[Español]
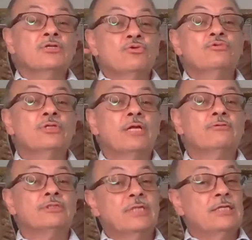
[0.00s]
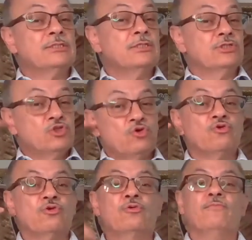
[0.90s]
tú ya no estás
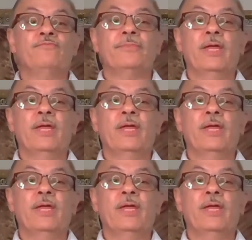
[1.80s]
sordo.